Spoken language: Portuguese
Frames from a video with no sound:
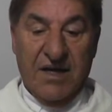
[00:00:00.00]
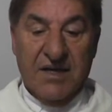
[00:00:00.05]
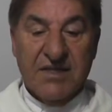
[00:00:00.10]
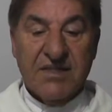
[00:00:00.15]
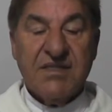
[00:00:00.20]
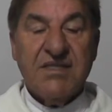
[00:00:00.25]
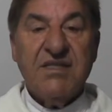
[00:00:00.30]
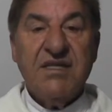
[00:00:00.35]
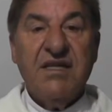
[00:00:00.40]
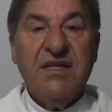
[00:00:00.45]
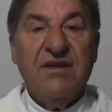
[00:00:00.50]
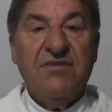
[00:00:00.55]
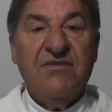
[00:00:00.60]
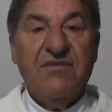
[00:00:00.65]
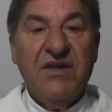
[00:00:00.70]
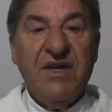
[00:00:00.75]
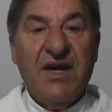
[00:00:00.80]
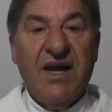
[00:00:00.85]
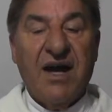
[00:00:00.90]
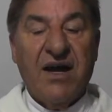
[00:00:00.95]

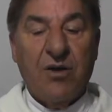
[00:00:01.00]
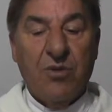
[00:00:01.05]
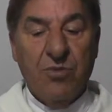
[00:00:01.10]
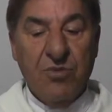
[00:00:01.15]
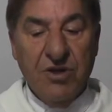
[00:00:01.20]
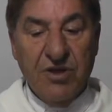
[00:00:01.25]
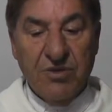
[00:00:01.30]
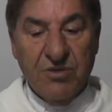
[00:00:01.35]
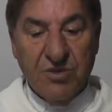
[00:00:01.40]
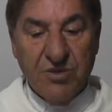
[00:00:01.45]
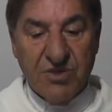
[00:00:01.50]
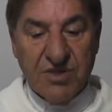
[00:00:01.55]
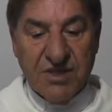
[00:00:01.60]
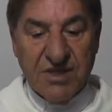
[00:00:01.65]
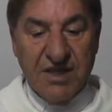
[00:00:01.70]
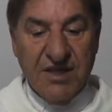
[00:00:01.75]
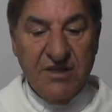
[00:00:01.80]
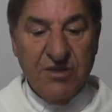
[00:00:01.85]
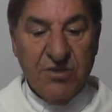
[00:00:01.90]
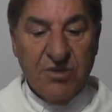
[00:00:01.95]
significa a comunhão dos
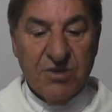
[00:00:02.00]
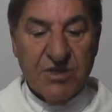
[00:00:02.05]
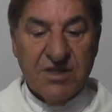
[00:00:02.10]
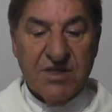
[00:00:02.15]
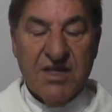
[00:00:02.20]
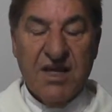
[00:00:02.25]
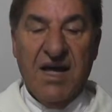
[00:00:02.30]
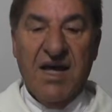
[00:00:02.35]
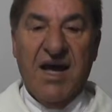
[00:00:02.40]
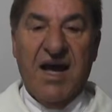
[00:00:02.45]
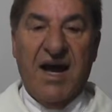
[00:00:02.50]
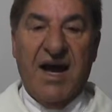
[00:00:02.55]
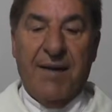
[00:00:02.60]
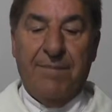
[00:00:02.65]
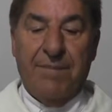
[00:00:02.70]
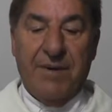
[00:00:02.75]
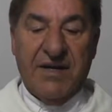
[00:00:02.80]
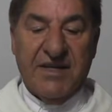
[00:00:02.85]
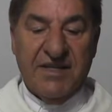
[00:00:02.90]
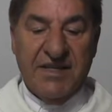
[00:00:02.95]
santos a
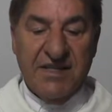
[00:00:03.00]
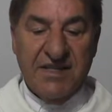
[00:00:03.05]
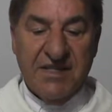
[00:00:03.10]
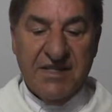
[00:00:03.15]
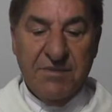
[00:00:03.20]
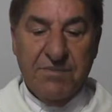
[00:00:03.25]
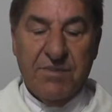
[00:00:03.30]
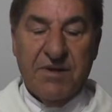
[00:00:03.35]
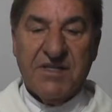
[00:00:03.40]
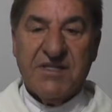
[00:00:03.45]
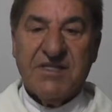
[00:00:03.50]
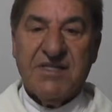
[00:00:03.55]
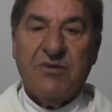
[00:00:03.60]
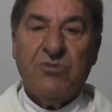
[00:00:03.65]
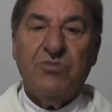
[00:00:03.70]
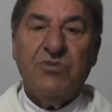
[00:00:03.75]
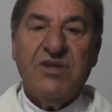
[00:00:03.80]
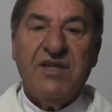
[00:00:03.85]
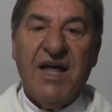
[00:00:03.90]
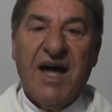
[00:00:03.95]

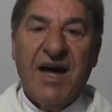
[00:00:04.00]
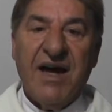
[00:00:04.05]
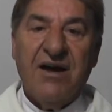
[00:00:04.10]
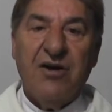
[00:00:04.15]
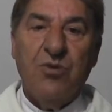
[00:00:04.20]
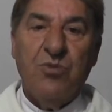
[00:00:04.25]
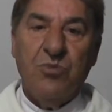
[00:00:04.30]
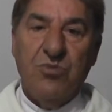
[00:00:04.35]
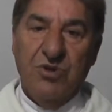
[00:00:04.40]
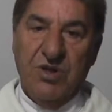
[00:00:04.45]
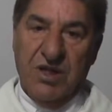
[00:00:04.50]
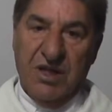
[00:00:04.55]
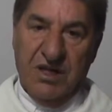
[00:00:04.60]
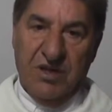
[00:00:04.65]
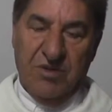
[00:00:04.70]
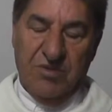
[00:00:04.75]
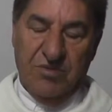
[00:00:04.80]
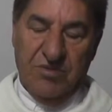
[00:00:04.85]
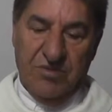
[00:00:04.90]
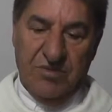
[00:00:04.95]
participação da comunhão